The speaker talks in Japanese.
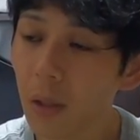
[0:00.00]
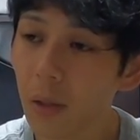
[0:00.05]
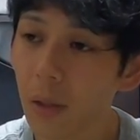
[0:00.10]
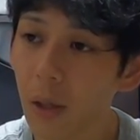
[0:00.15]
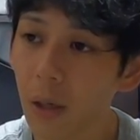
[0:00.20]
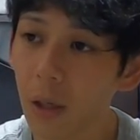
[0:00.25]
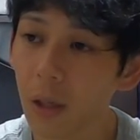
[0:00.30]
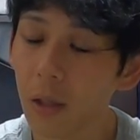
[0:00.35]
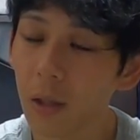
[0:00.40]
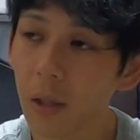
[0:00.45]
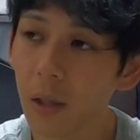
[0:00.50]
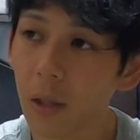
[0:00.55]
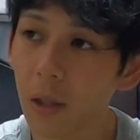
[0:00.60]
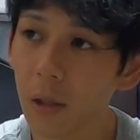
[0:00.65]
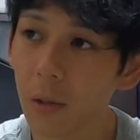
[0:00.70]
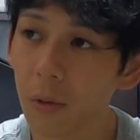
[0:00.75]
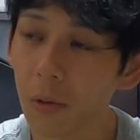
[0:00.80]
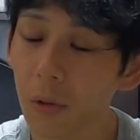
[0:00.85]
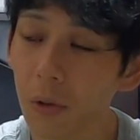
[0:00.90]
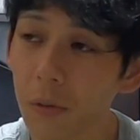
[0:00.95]
なんかやっていか
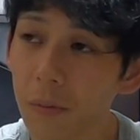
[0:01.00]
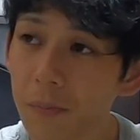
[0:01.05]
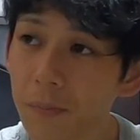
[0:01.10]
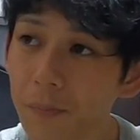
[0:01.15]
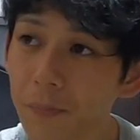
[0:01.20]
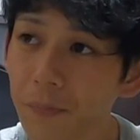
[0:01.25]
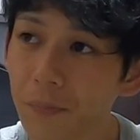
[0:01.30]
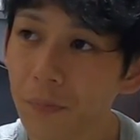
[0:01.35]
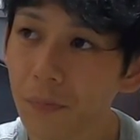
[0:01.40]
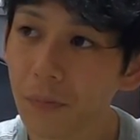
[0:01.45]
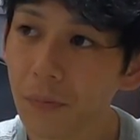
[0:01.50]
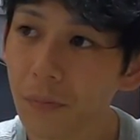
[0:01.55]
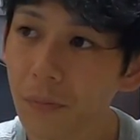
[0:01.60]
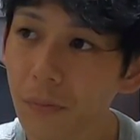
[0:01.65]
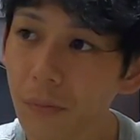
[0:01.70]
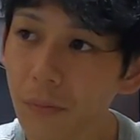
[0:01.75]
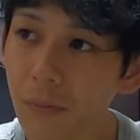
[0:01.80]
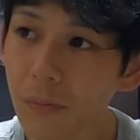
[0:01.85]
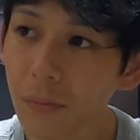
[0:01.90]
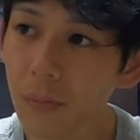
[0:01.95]
んと
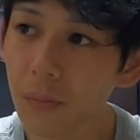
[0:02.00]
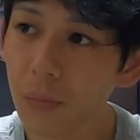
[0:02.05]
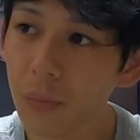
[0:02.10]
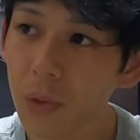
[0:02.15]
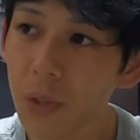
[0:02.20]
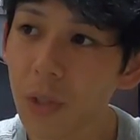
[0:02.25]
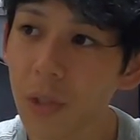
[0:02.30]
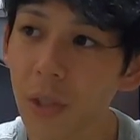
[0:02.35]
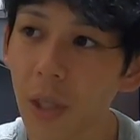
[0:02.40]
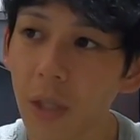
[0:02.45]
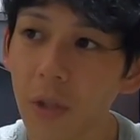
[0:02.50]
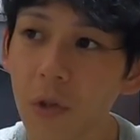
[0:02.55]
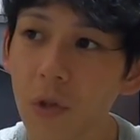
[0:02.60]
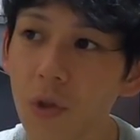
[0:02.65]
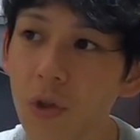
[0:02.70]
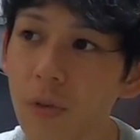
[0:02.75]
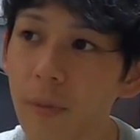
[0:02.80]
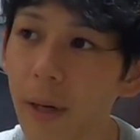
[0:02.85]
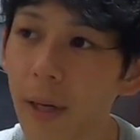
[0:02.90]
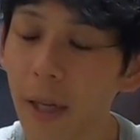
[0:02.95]
人生あっ
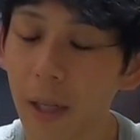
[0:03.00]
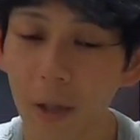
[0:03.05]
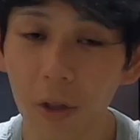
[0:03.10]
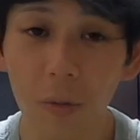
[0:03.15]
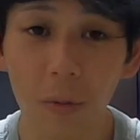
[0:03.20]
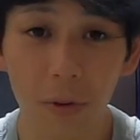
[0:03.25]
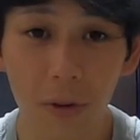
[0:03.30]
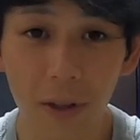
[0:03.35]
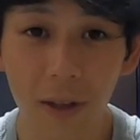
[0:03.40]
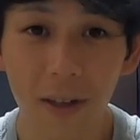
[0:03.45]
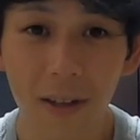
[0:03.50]
ちゅう前やなと思って